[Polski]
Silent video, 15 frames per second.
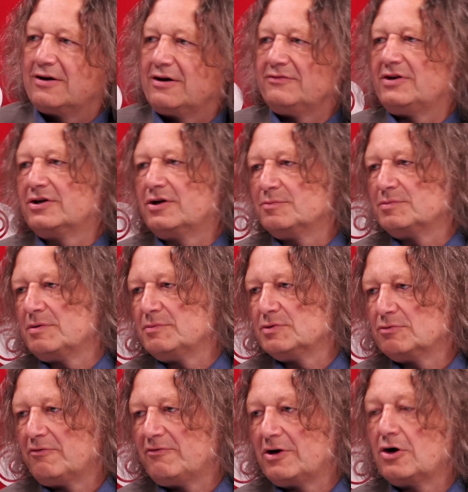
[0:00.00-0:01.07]

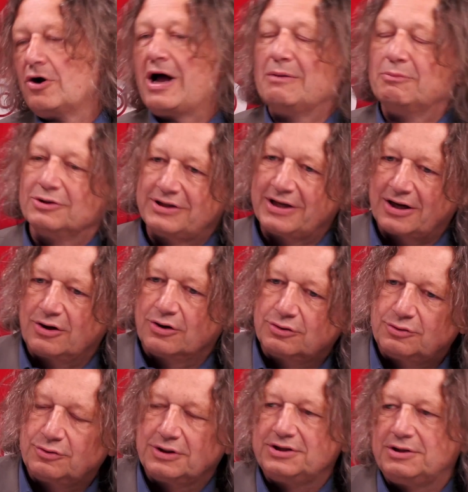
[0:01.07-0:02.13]
wielkoprzemysłowego albo tego,
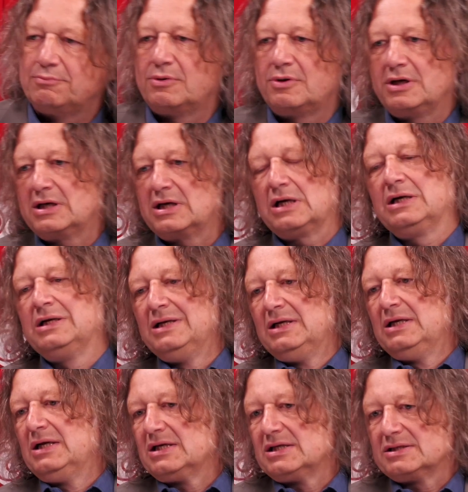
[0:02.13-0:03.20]
który się boryka
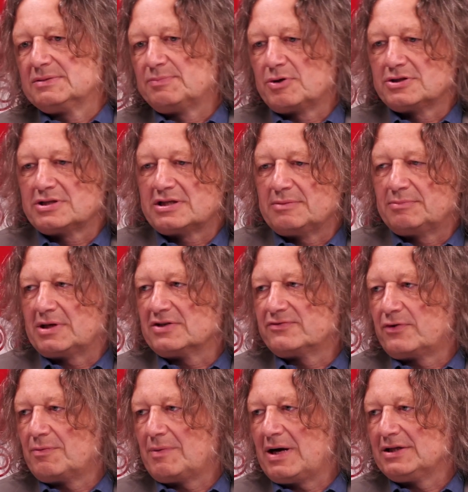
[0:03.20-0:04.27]
z procesem
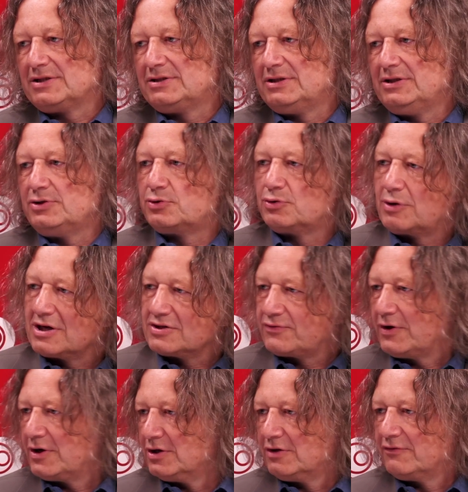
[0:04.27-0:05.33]
transformacji, szuka
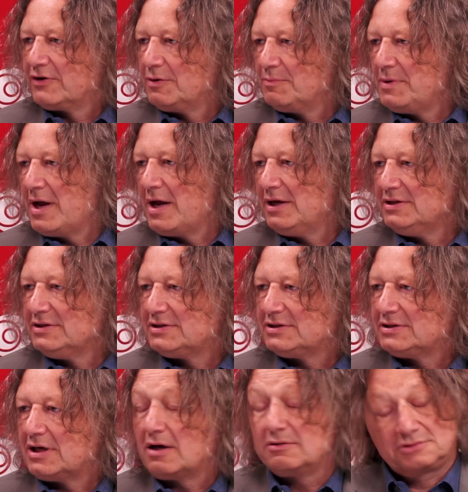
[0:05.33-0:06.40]
swojego nowego to miejsca.
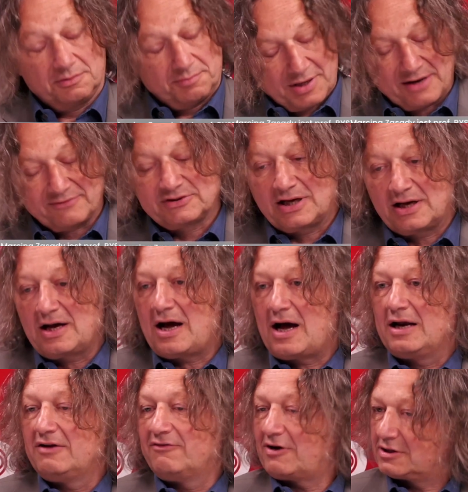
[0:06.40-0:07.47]
Prawda. To prawda,
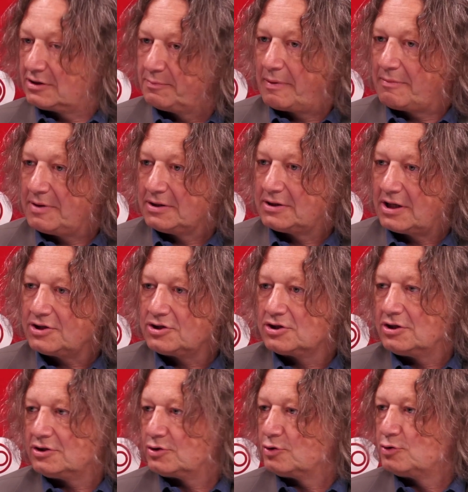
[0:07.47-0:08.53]
ale warto pamiętać,
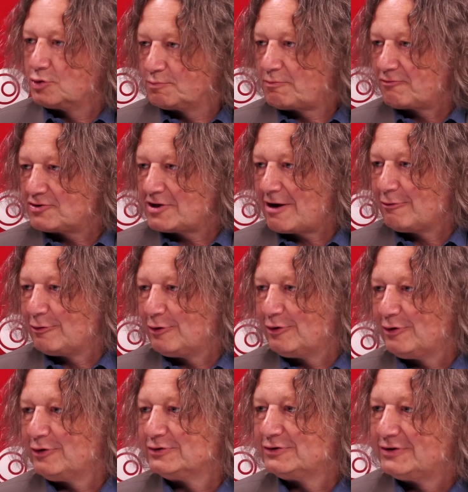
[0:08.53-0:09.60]
że coś już
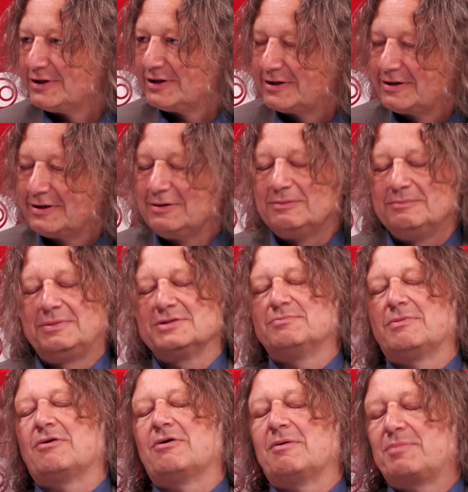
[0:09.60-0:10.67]
powstało od tych bez
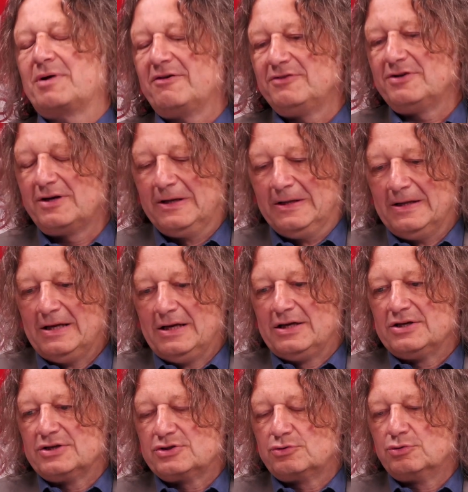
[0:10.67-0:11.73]
mała prawie
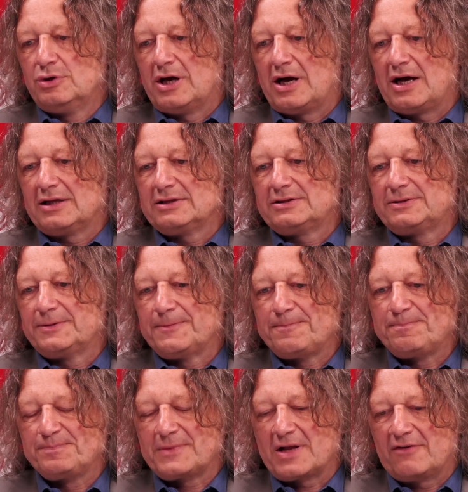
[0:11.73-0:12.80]
100 lat,
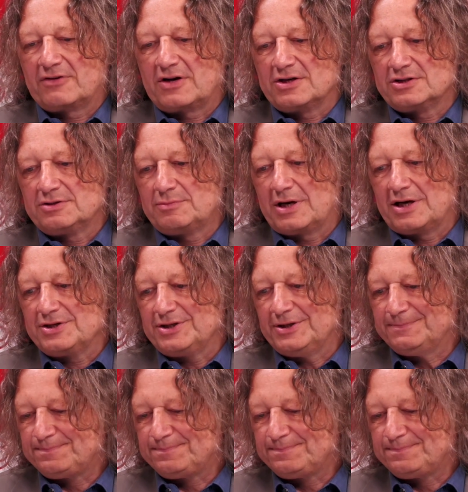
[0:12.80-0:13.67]
a w każdym razie